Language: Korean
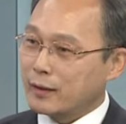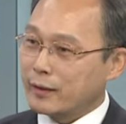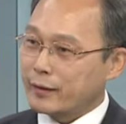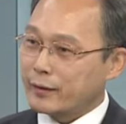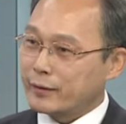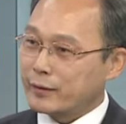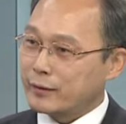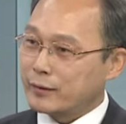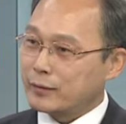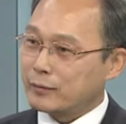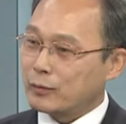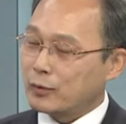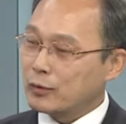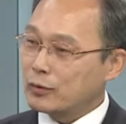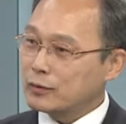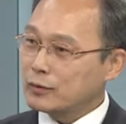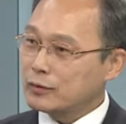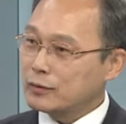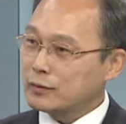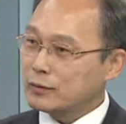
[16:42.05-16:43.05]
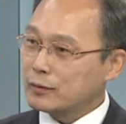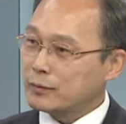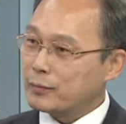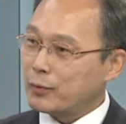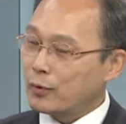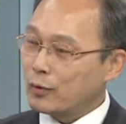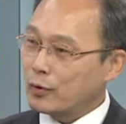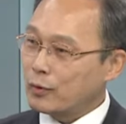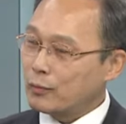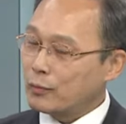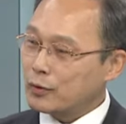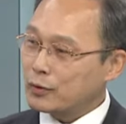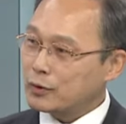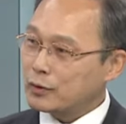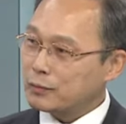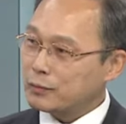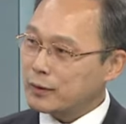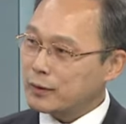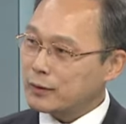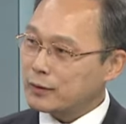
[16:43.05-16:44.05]
그 모든
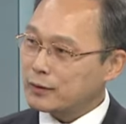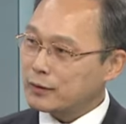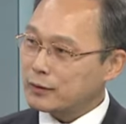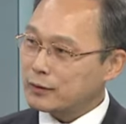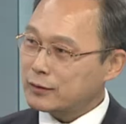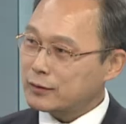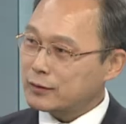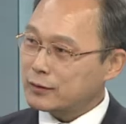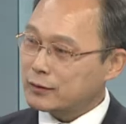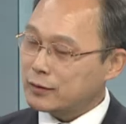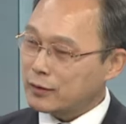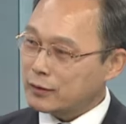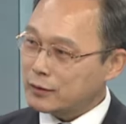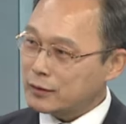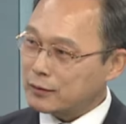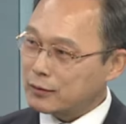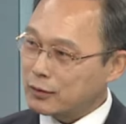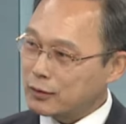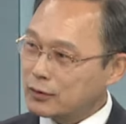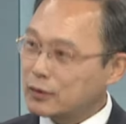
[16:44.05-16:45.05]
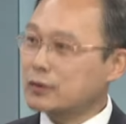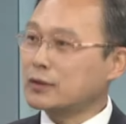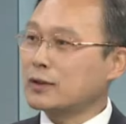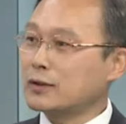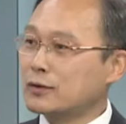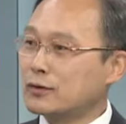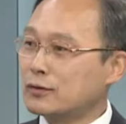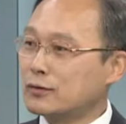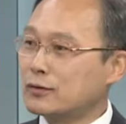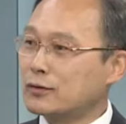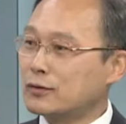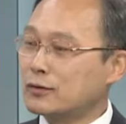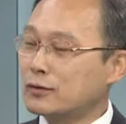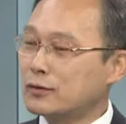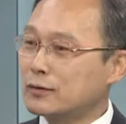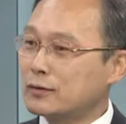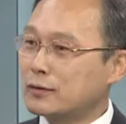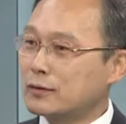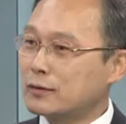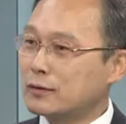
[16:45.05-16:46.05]
보건복지부에서 정,
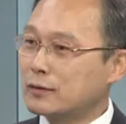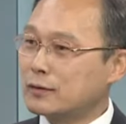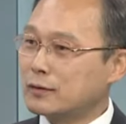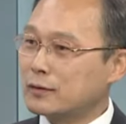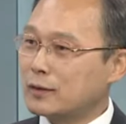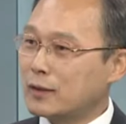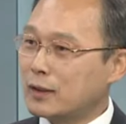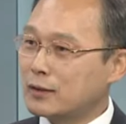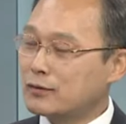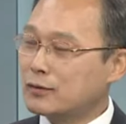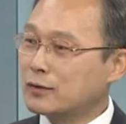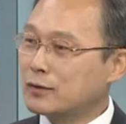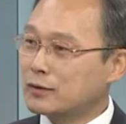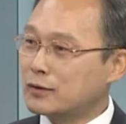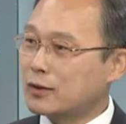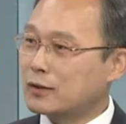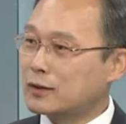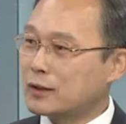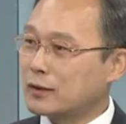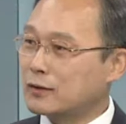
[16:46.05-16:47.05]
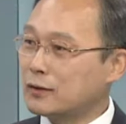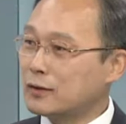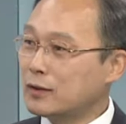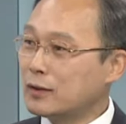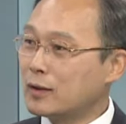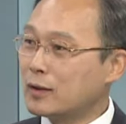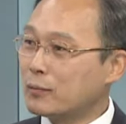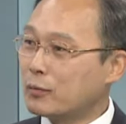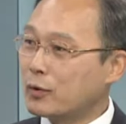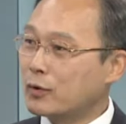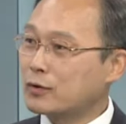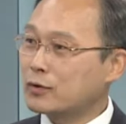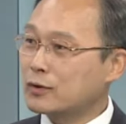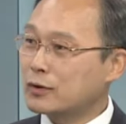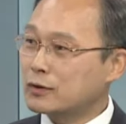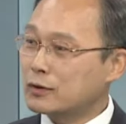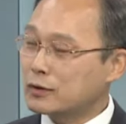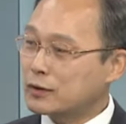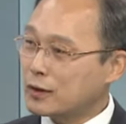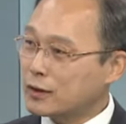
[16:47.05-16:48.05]
의료정책적으로 할 수 있는 절차들
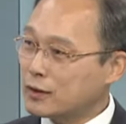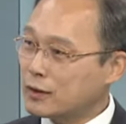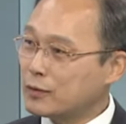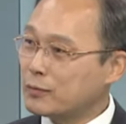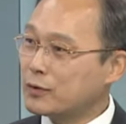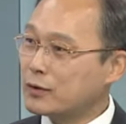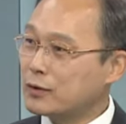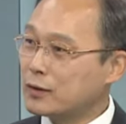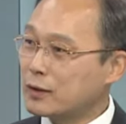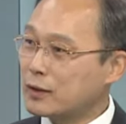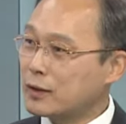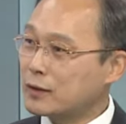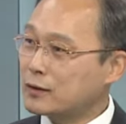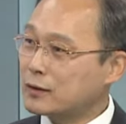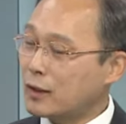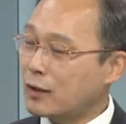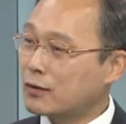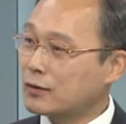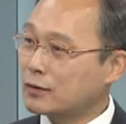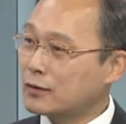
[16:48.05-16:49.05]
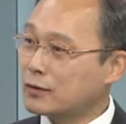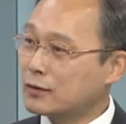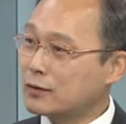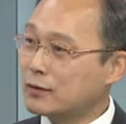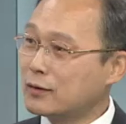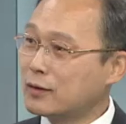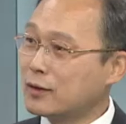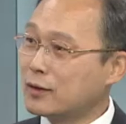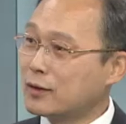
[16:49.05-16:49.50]
보건의료정책심의위원회까지 다 거쳐서